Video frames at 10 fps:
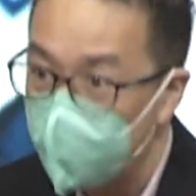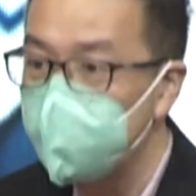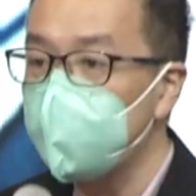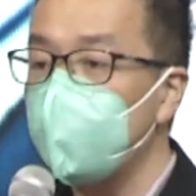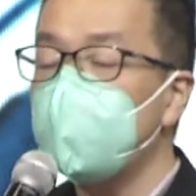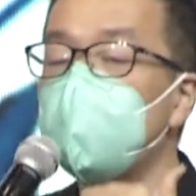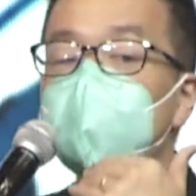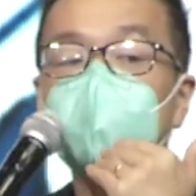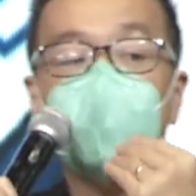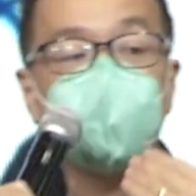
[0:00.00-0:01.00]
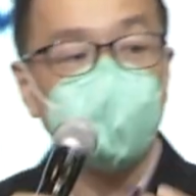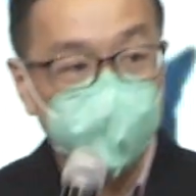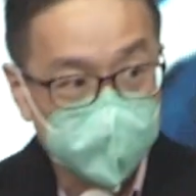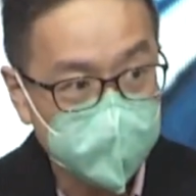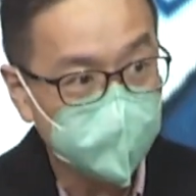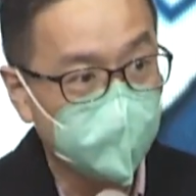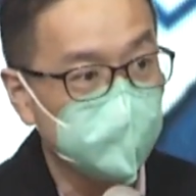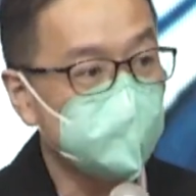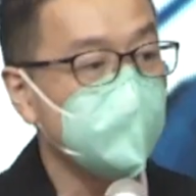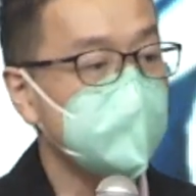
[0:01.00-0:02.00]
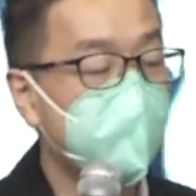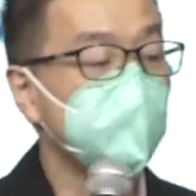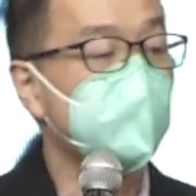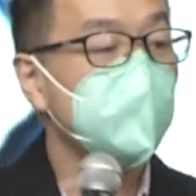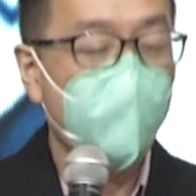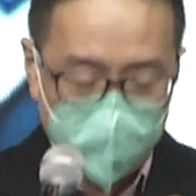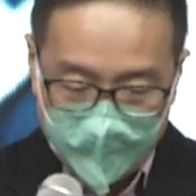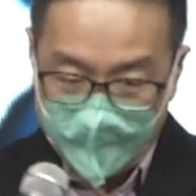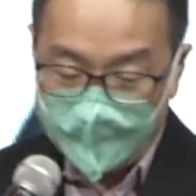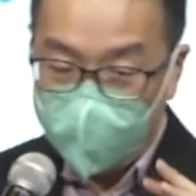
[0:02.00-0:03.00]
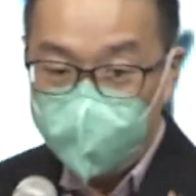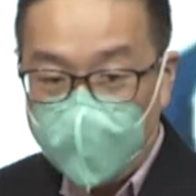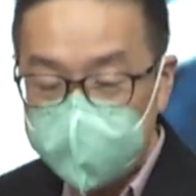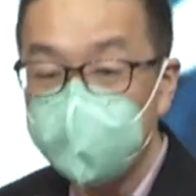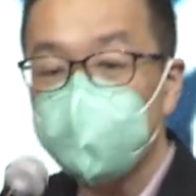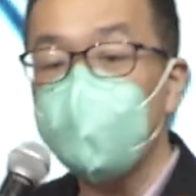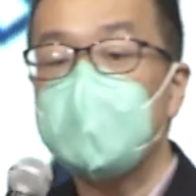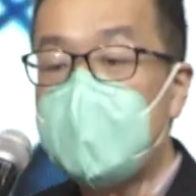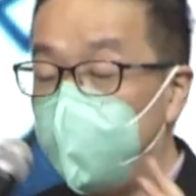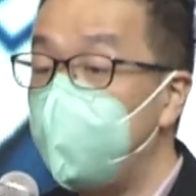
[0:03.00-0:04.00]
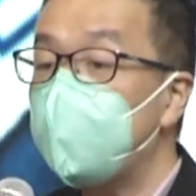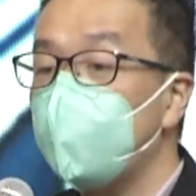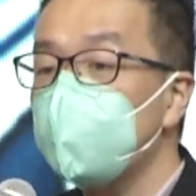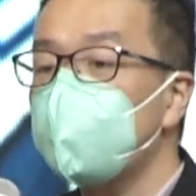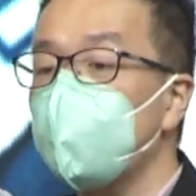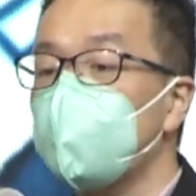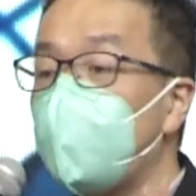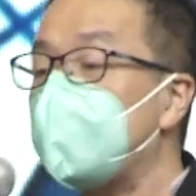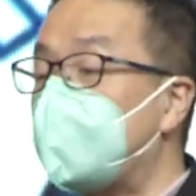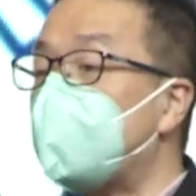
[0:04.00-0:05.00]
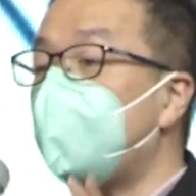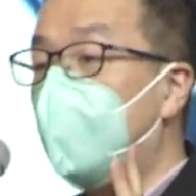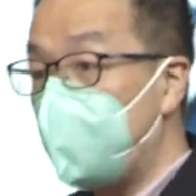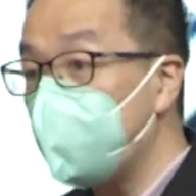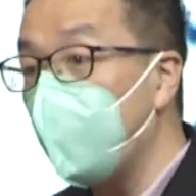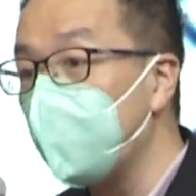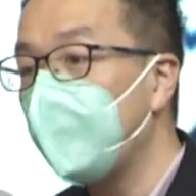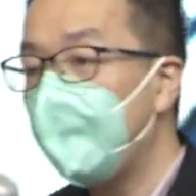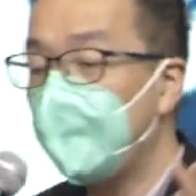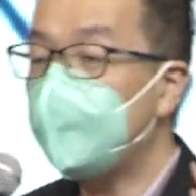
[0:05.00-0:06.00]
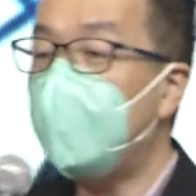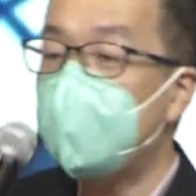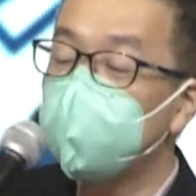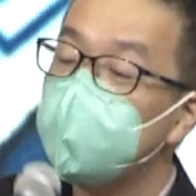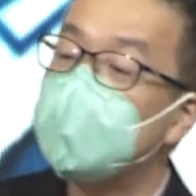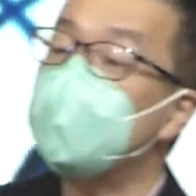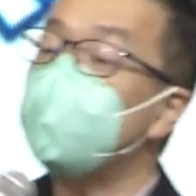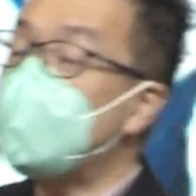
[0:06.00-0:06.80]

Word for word: 们的功课，又要努力的工作。然后之后，他发现做两份工作赚的钱还不够，他还去兼第